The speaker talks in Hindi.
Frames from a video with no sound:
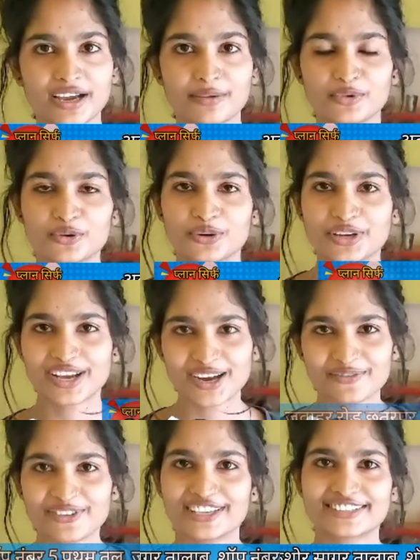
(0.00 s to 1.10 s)
बार हम लोगों ने
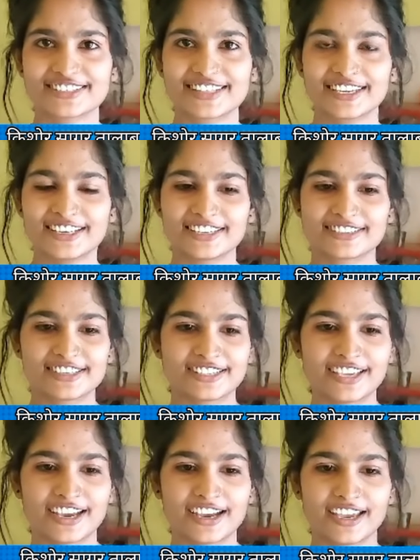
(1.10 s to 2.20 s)
काफ़ी अच्छी तरीके से
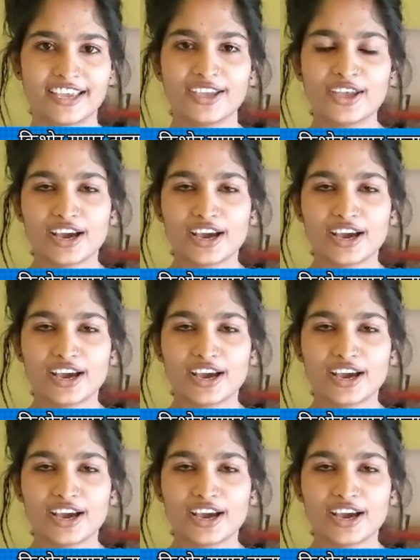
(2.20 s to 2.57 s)
किया है